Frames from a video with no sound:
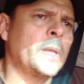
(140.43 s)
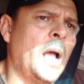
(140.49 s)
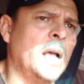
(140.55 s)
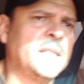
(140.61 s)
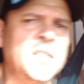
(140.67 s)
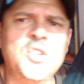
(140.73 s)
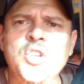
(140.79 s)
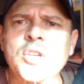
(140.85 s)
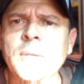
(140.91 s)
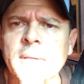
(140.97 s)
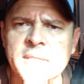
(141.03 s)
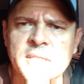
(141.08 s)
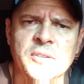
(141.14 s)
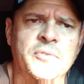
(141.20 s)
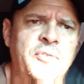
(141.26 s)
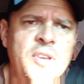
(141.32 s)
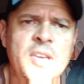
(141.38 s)
assistindo
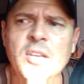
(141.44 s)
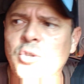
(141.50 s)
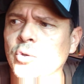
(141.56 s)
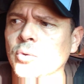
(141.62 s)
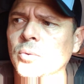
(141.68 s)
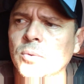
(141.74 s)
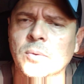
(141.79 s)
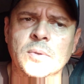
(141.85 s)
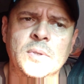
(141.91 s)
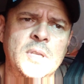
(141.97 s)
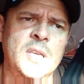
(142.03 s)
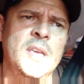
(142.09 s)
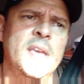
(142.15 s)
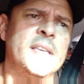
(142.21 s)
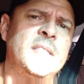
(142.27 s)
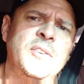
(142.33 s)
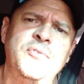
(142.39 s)
esse vídeo
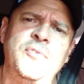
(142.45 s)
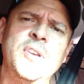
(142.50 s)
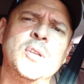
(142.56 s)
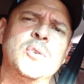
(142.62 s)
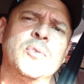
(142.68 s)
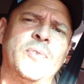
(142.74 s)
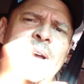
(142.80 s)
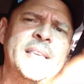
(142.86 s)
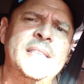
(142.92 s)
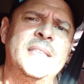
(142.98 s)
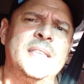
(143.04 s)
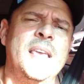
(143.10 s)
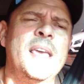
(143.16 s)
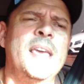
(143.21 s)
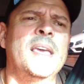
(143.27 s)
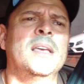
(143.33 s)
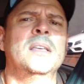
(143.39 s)
e esse vídeo vai
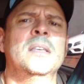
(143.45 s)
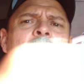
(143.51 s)
ser